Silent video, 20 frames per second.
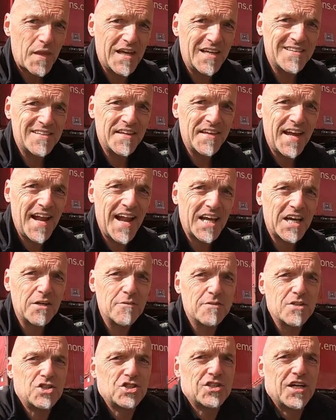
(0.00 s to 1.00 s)
in den
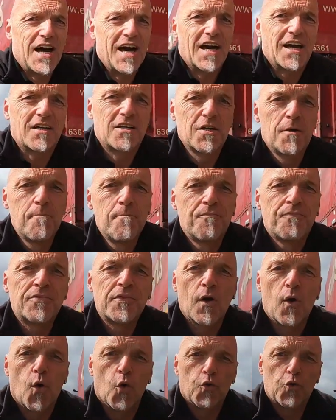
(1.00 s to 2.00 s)
LKW steigt
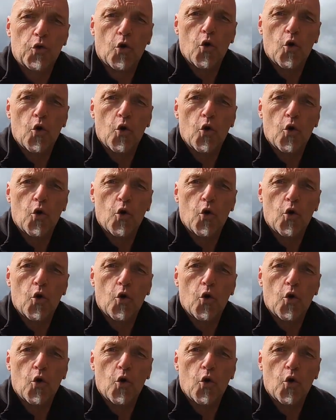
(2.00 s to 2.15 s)
und